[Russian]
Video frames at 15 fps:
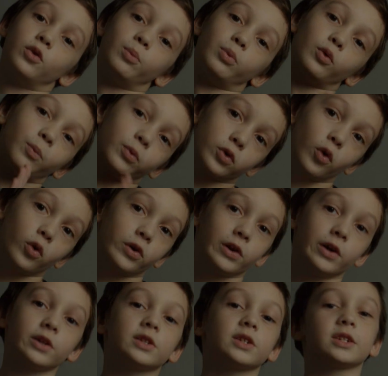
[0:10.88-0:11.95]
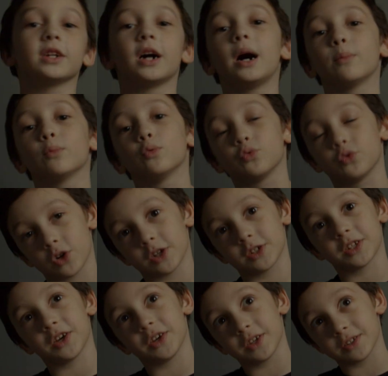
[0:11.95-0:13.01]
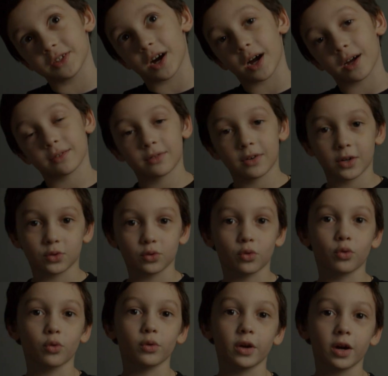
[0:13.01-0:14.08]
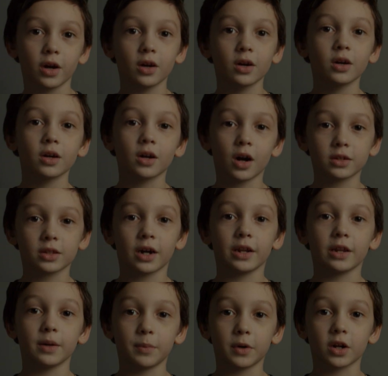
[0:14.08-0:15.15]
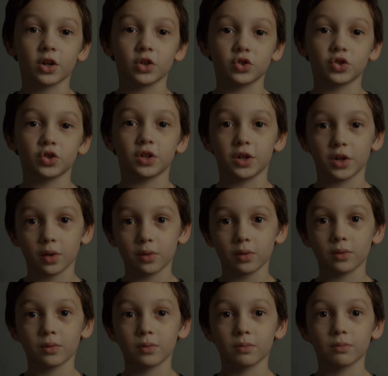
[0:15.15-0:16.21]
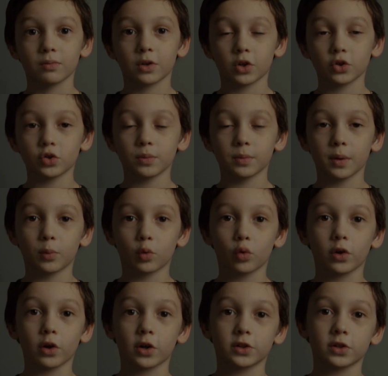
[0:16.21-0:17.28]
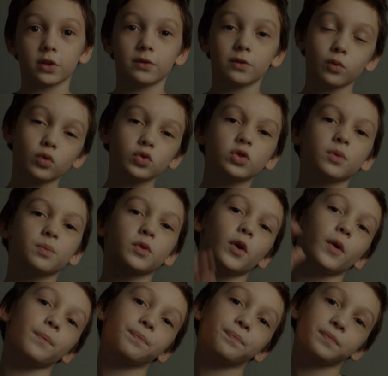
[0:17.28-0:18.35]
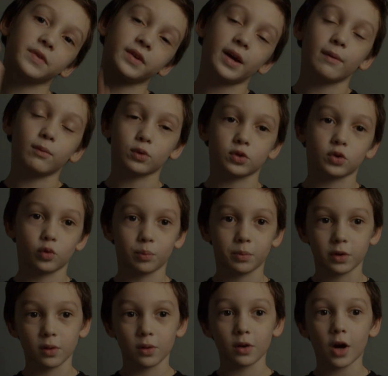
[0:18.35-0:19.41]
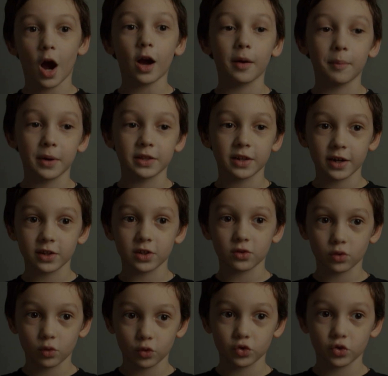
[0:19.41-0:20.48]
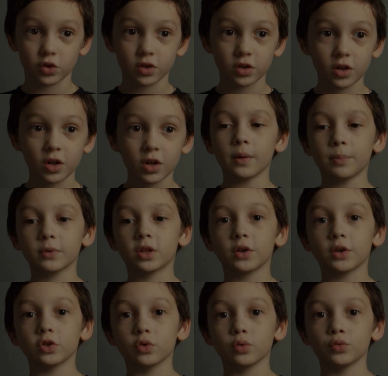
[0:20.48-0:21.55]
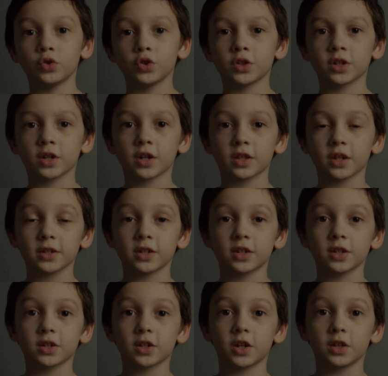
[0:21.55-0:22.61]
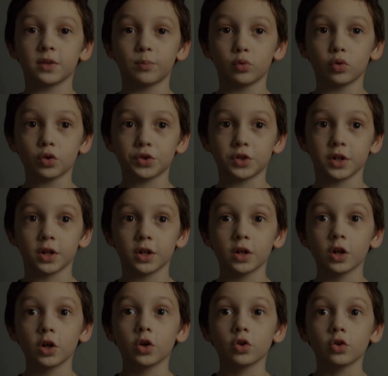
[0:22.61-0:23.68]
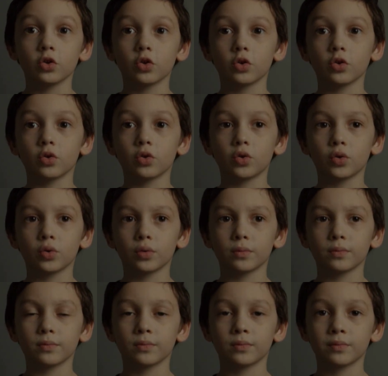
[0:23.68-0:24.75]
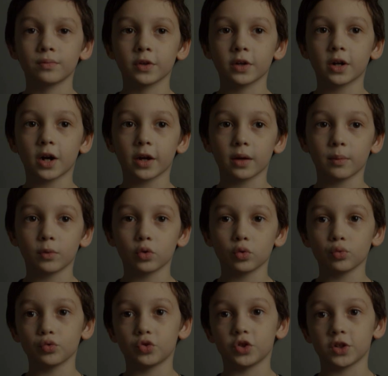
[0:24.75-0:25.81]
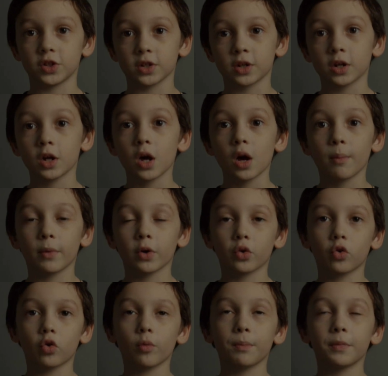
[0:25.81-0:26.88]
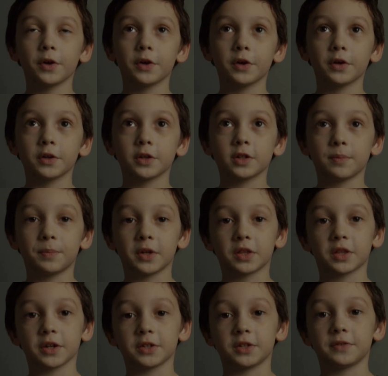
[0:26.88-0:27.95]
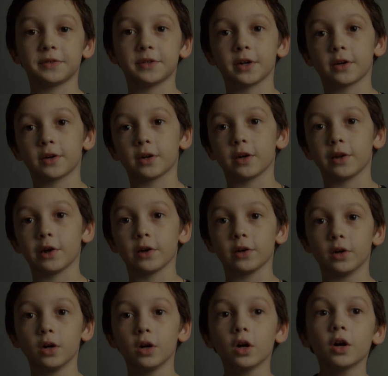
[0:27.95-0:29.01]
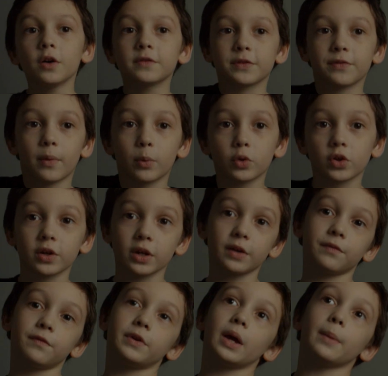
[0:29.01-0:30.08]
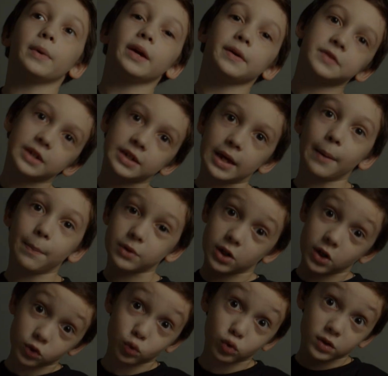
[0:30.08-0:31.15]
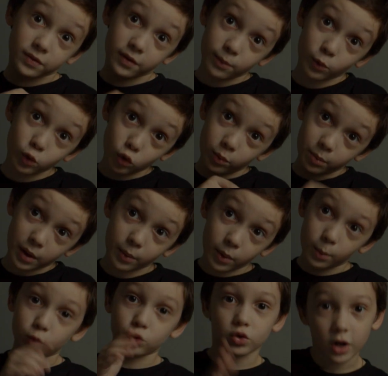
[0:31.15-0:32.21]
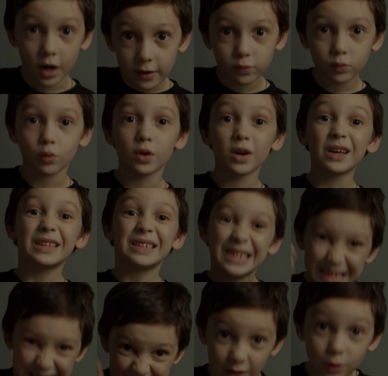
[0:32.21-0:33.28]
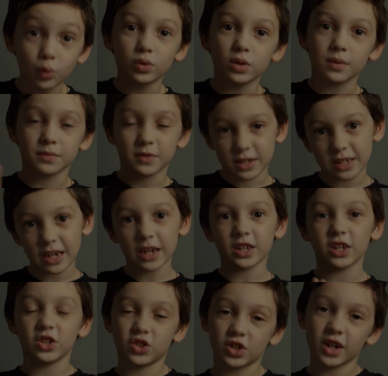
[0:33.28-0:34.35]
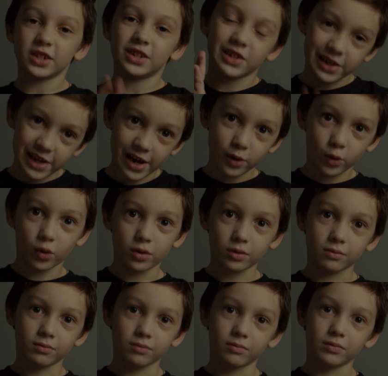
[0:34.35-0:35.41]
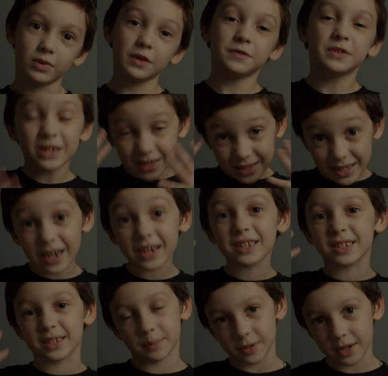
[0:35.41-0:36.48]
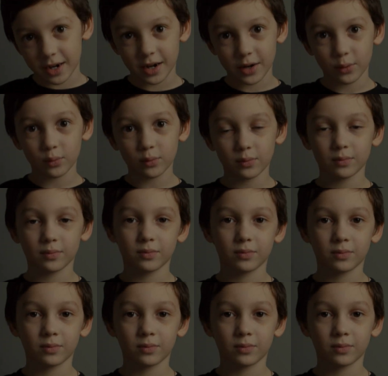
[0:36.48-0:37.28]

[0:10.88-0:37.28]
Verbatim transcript: не люблю брокколи, это самая ужасная еда, которую я когда-либо раньше ел. Раньше мне брокколи казалось вкусным, но я его разлюбил, как и бананы тоже. Я пытаюсь научиться кататься на скейтборде, но никак не могу научиться. Мое хобби – изобретать всякое лего – в свободное время я всегда подхожу к своему любимому шкафу, достаю там всякие части лего и всегда их собираю.